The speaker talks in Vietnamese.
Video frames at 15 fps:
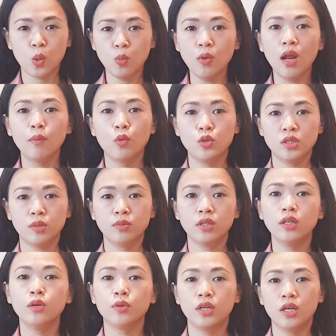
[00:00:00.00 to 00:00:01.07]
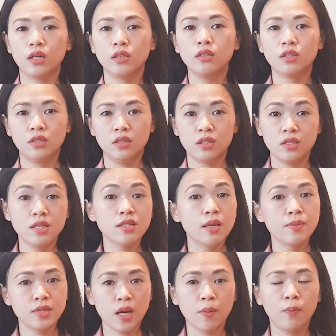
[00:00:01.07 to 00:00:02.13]
cũng là một trong những điều kiện được trường rất
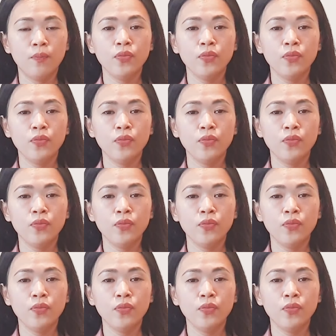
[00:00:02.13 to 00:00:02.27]
xem trọng